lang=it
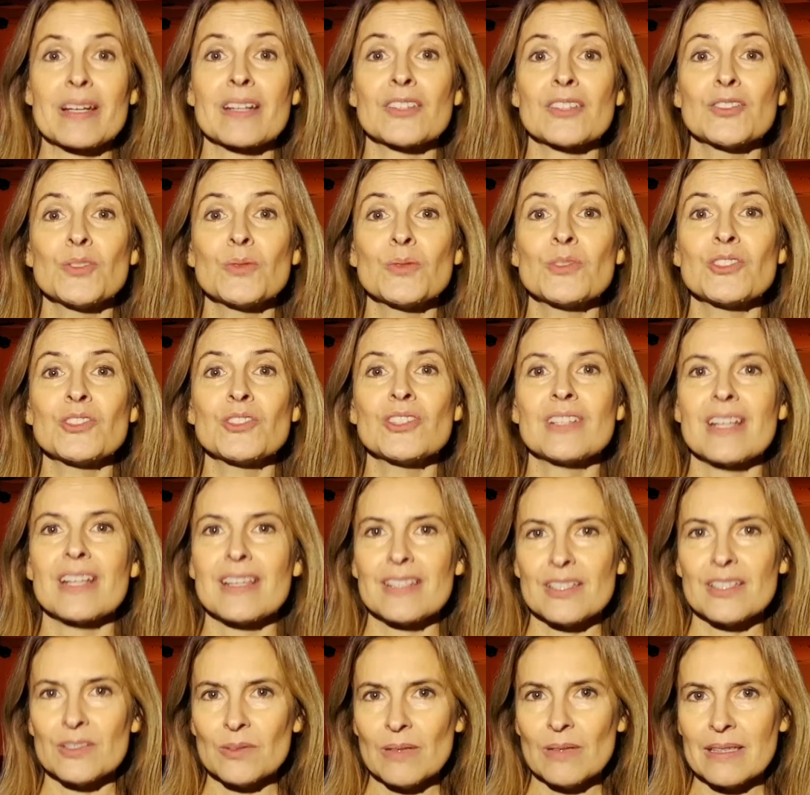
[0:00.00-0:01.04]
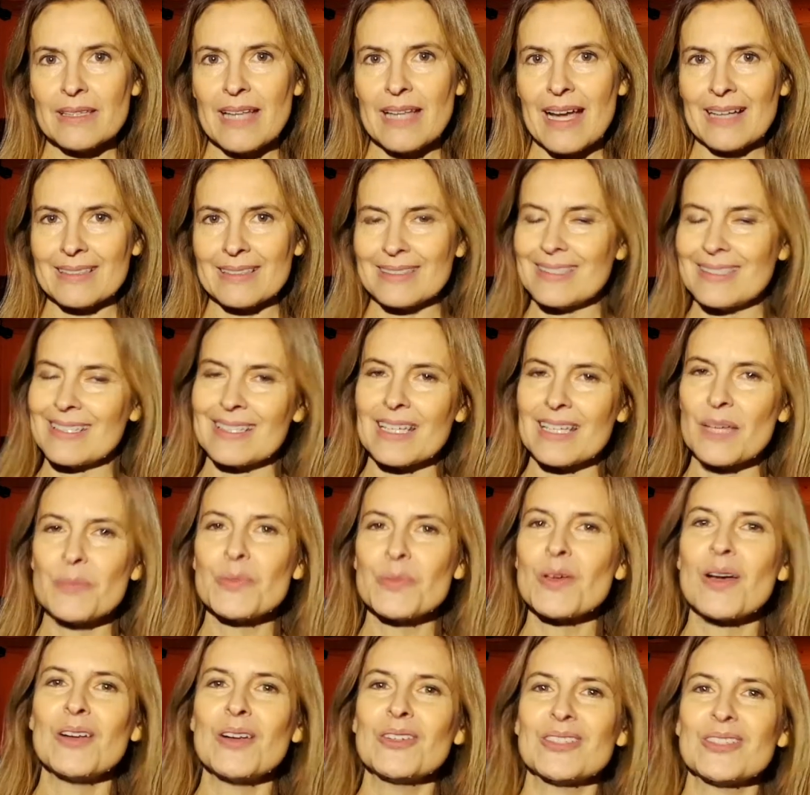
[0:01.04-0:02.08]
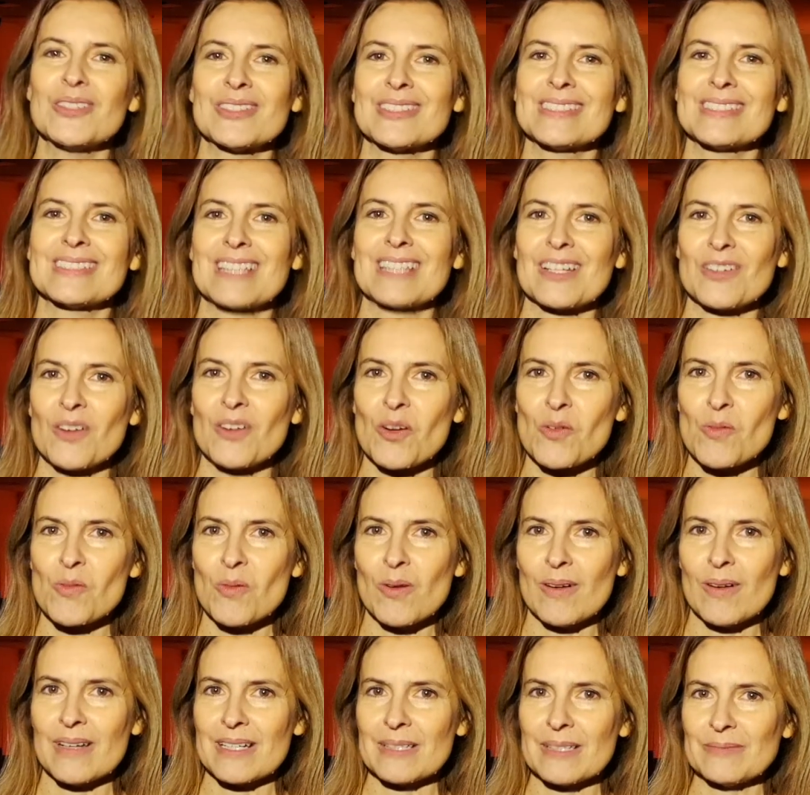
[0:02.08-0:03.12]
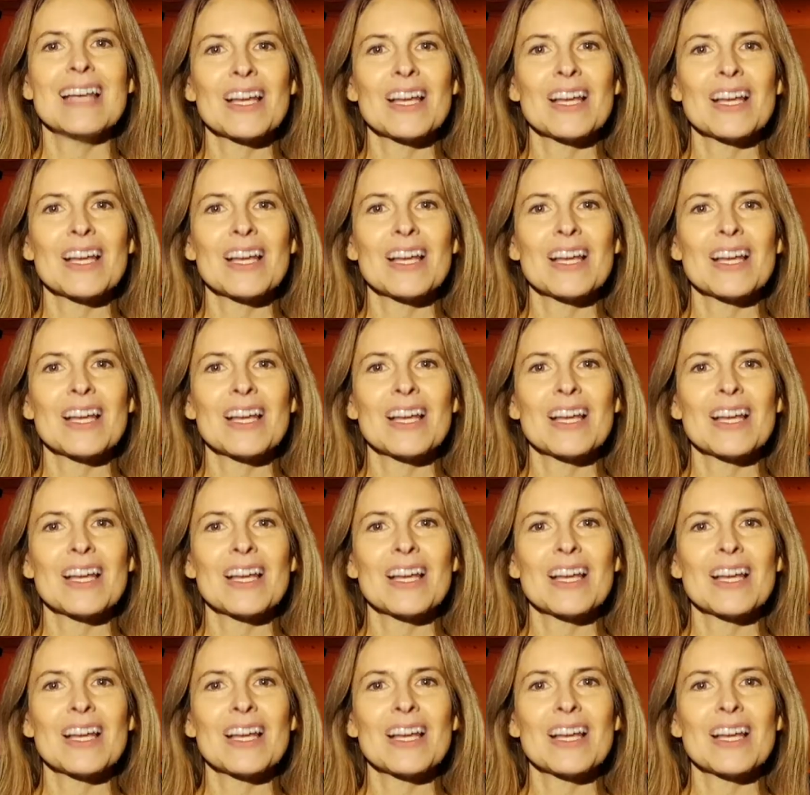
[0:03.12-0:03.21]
raggiungere i risultati che più a loro stanno a cuore.